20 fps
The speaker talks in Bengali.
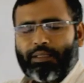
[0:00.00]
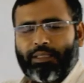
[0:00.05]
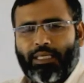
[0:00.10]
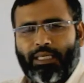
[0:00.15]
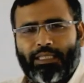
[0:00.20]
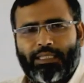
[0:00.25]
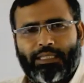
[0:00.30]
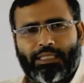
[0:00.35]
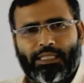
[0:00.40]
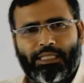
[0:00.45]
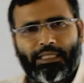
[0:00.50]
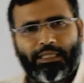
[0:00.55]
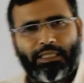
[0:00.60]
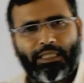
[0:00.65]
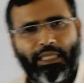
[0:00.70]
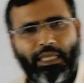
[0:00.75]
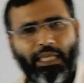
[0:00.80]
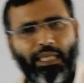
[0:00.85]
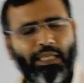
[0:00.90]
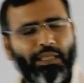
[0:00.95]
দেখা যাচ্ছে
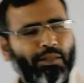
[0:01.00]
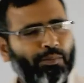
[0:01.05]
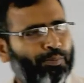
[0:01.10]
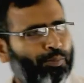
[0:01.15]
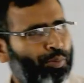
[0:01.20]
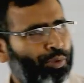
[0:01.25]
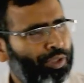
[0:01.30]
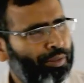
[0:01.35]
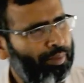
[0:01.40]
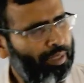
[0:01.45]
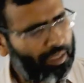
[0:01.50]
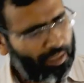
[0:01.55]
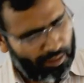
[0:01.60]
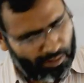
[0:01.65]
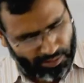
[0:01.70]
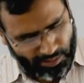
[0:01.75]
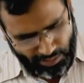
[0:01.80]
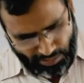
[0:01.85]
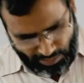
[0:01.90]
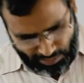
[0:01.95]
যে এই
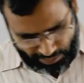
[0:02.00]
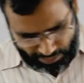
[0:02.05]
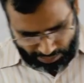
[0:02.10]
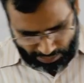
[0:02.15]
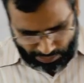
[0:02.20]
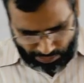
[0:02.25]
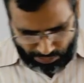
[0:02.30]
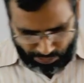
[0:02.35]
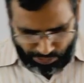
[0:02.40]
পরিবারকে